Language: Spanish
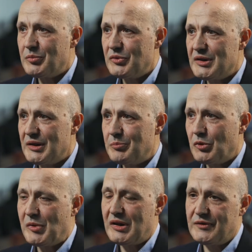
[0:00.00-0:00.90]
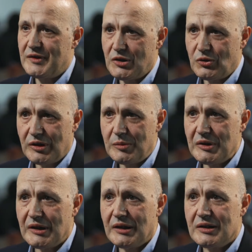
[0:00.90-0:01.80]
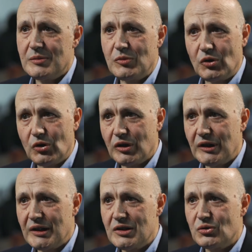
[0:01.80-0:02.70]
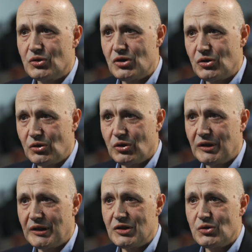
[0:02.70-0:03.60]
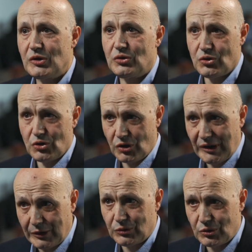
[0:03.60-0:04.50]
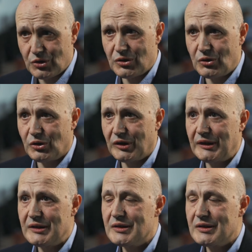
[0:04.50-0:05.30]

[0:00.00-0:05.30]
que pueden ser propiedades físico-químicas, biológicas, toxicológicas o ecotoxicológicas.